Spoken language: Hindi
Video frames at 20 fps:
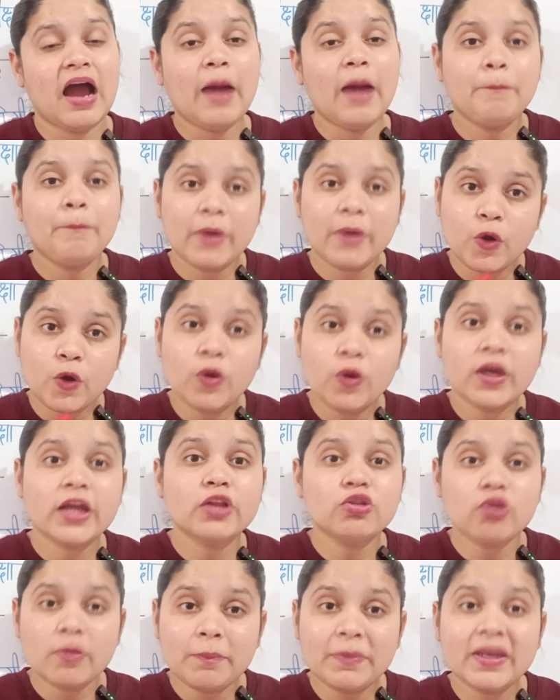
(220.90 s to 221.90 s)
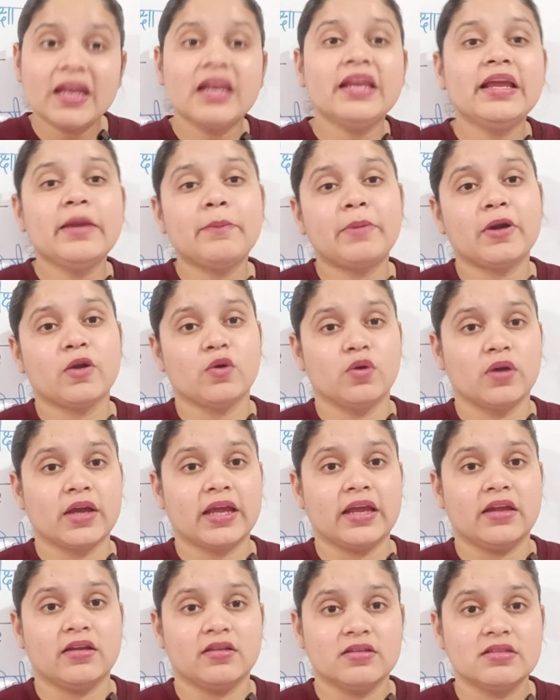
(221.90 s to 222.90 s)
आप पढ़ोगे तो अपने लिए
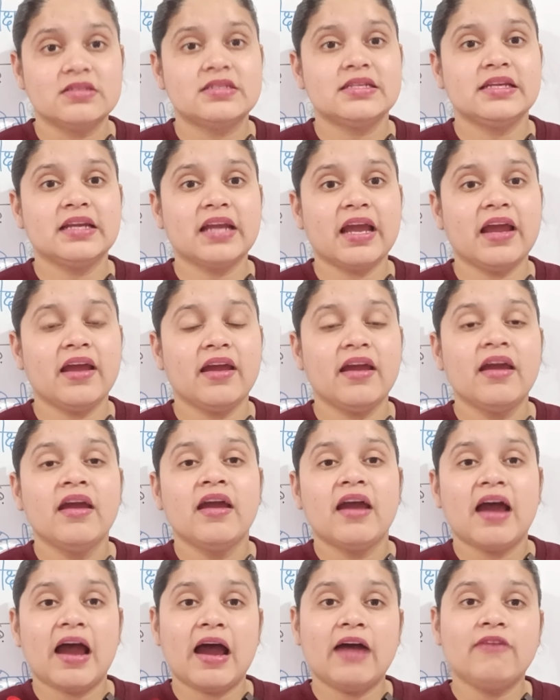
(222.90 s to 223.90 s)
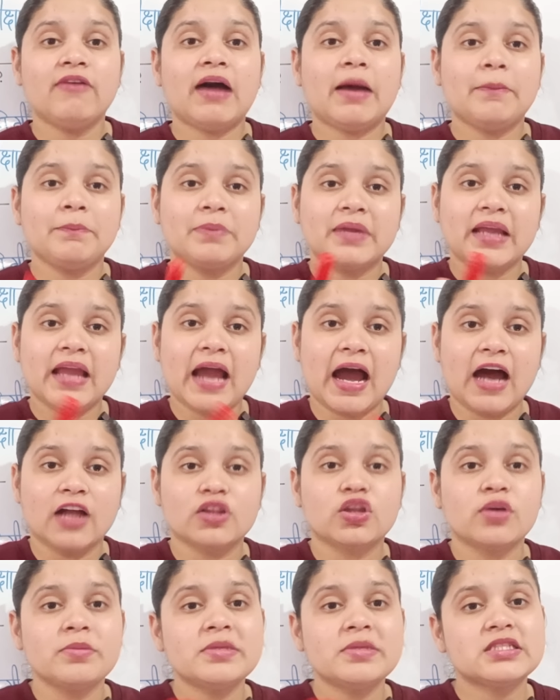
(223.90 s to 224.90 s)
पढ़ोगे ठीक है अब आपके
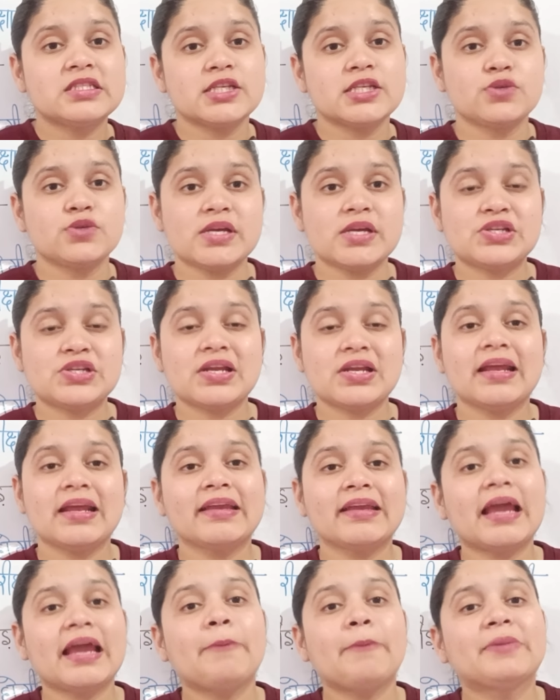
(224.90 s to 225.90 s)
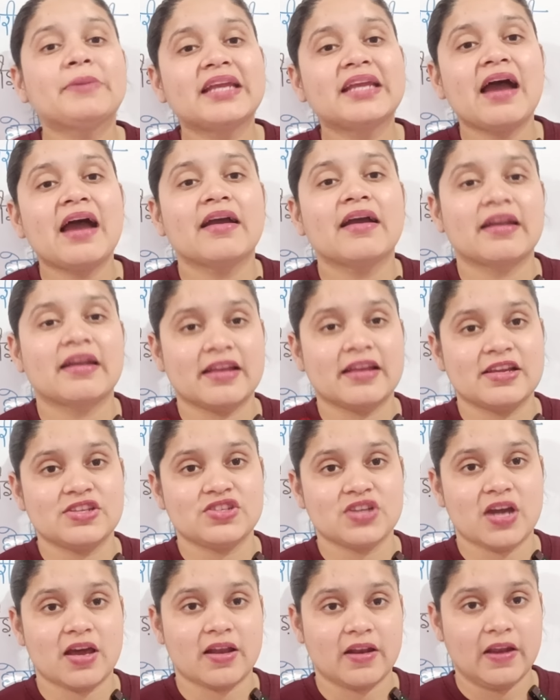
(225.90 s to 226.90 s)
हाथों में सिचुएशन है कि आप क्या करना
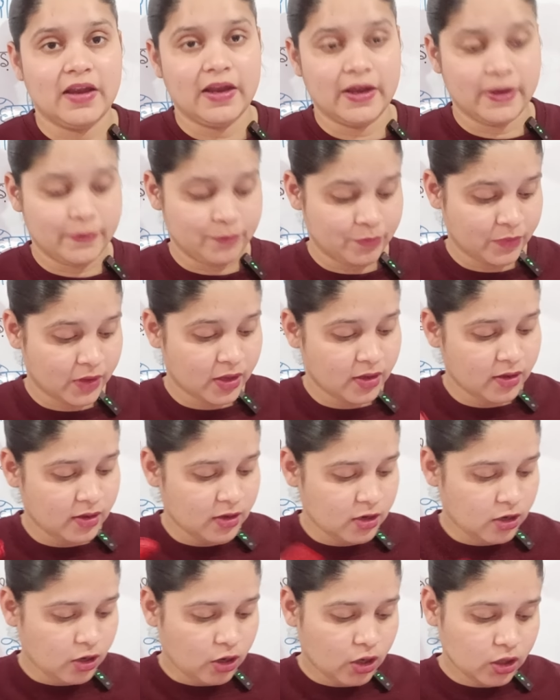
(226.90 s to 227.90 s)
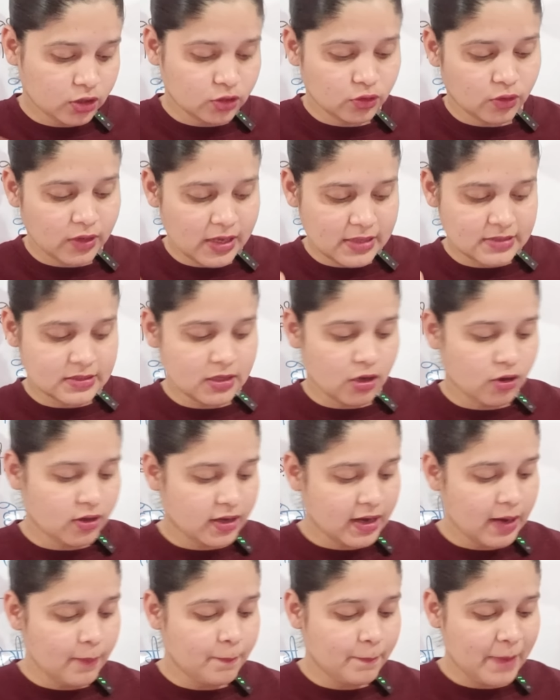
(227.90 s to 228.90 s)
चाह रहे हैं और थोड़ा सा
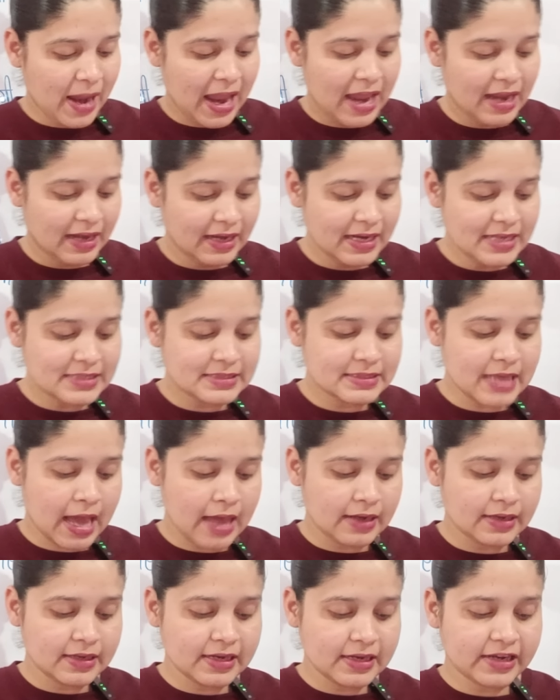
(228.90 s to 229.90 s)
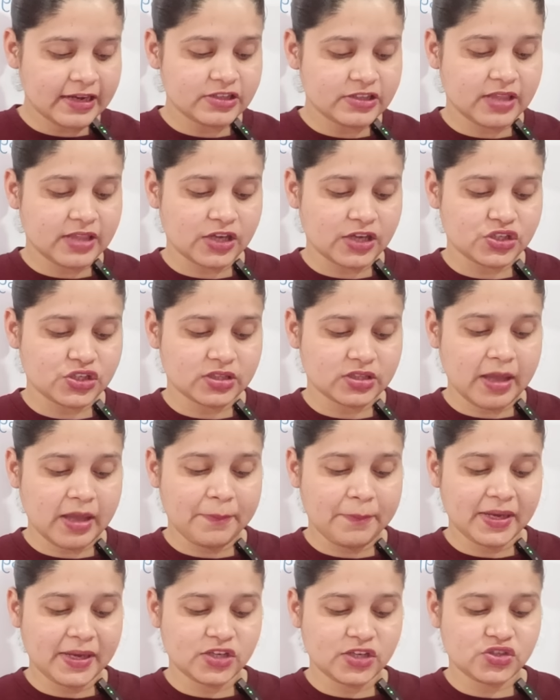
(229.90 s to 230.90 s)
और है पहले शारीरिक दक्षता
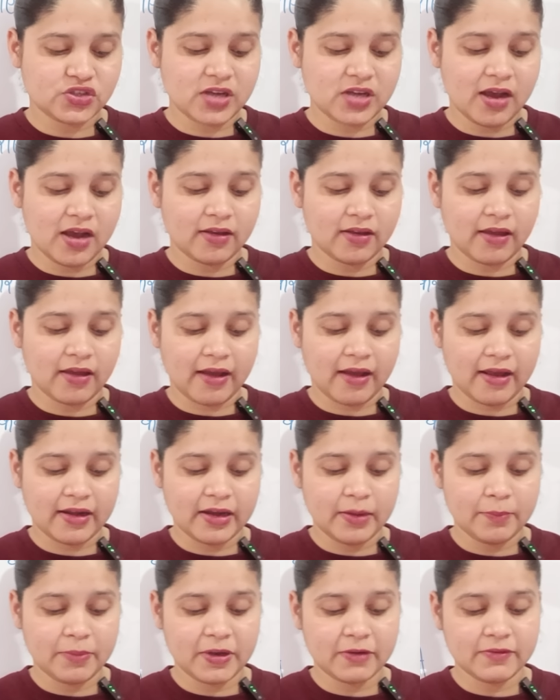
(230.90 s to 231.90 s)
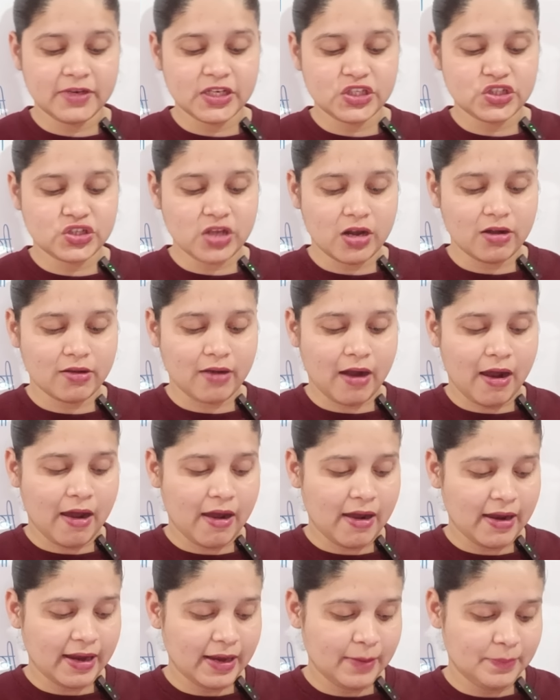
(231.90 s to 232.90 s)
परीक्षा कराने पर भी चल
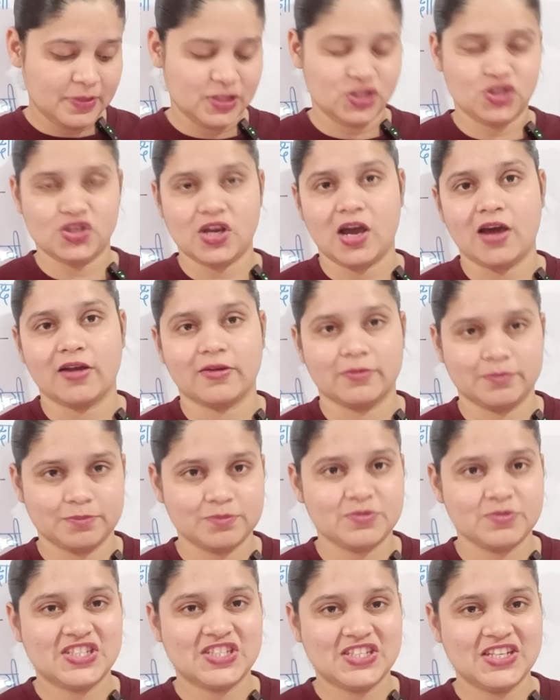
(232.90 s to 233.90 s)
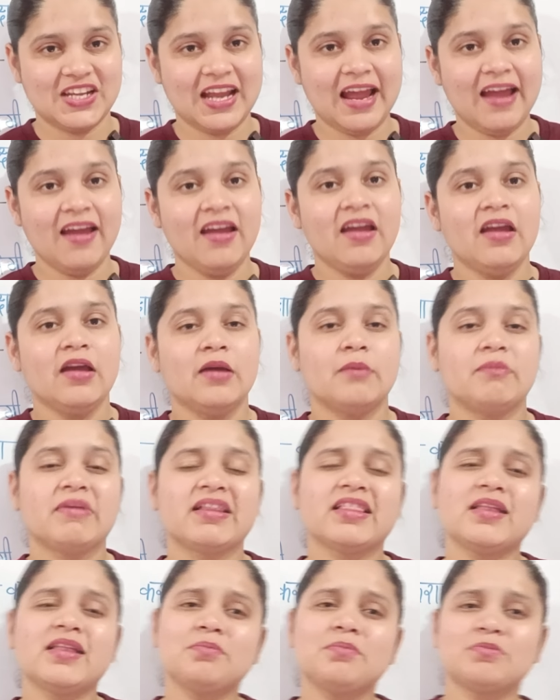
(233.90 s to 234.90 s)
रहा है विचार ठीक है
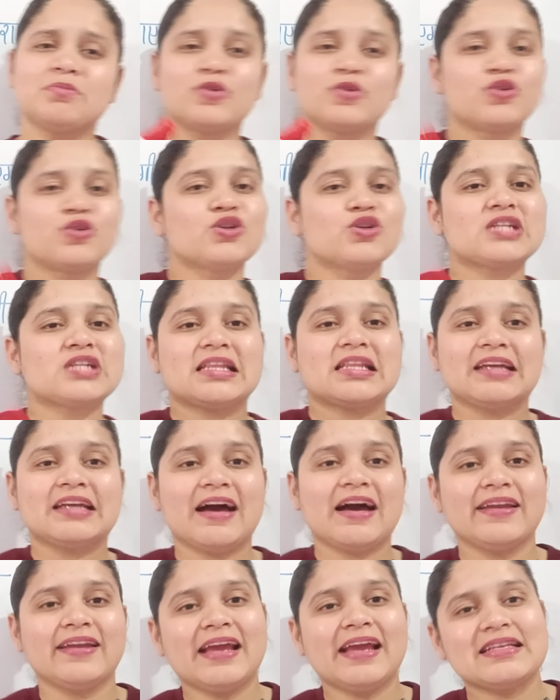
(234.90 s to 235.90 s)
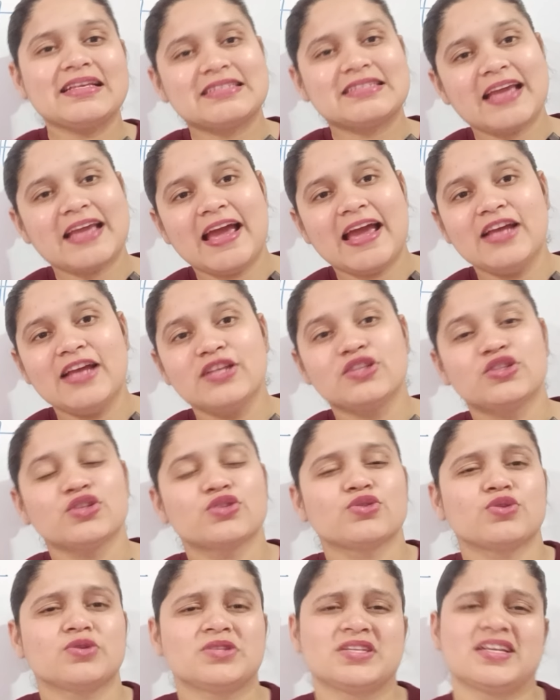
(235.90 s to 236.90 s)
मतलब कुछ अधिकारी ऐसे हैं जो
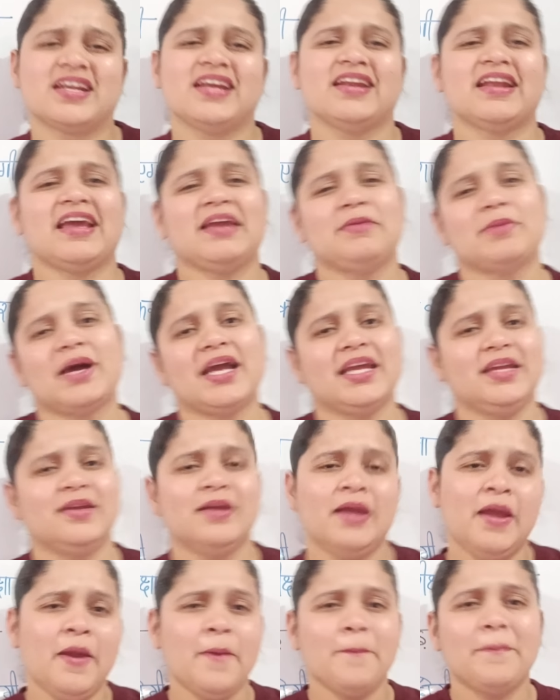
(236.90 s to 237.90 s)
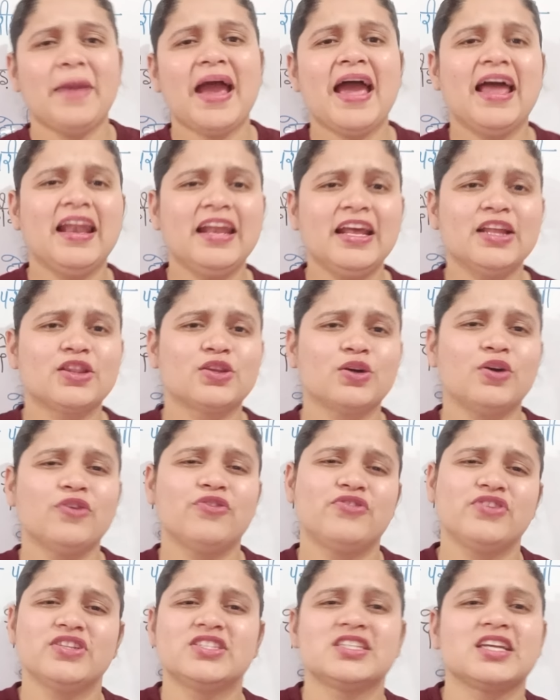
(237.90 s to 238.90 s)
सोच रहे हैं नहीं भाई पहले तो
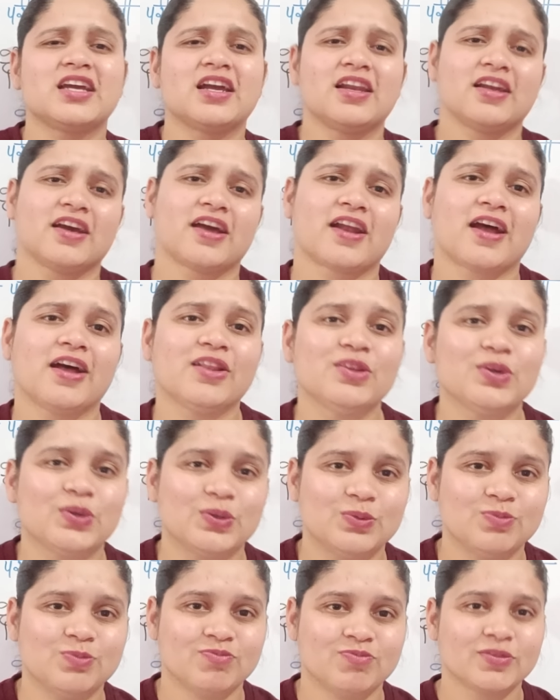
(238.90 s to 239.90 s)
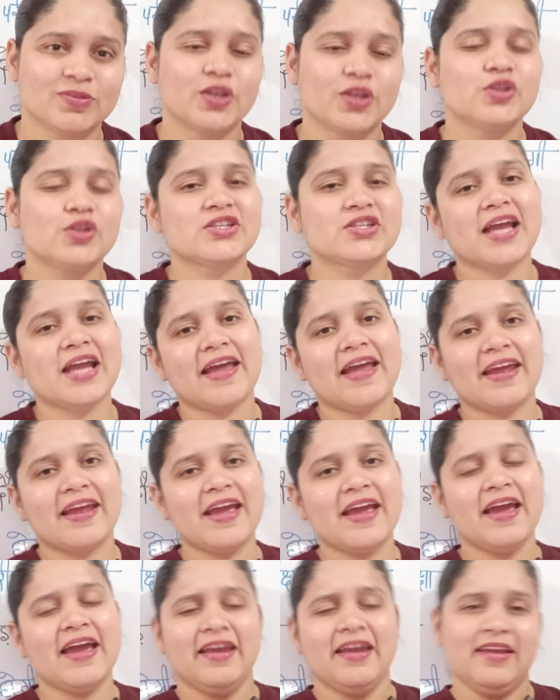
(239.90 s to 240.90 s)
फिजिकल करा दो कुछ कह
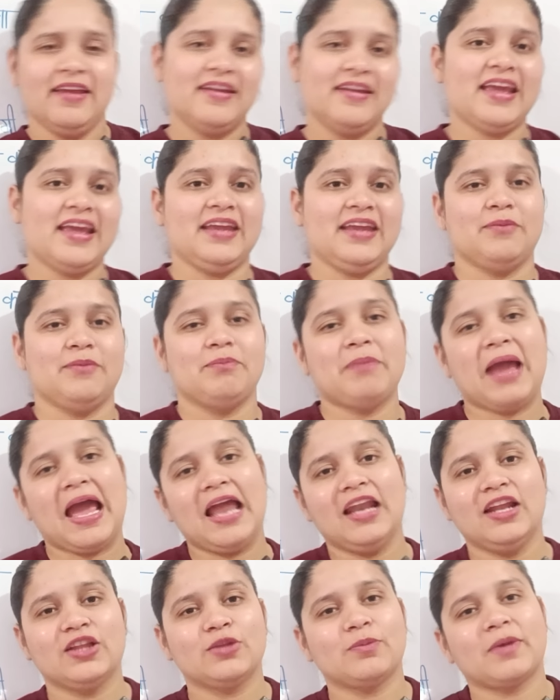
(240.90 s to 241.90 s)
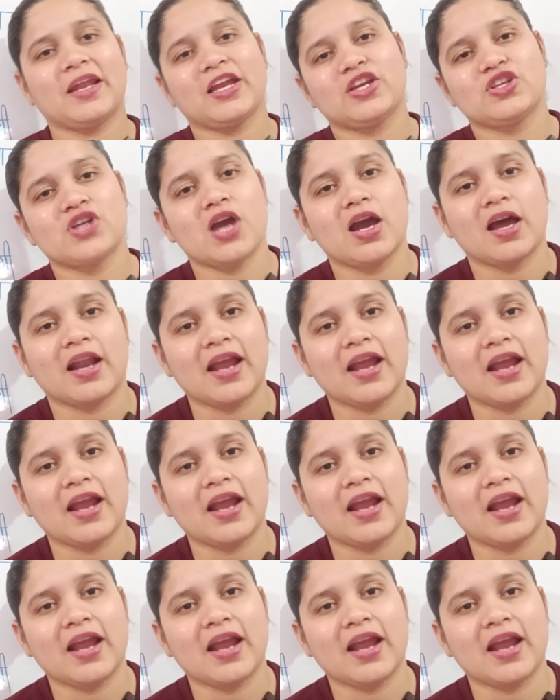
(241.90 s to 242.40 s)
रहे हैं नहीं पहले तो परीक्षा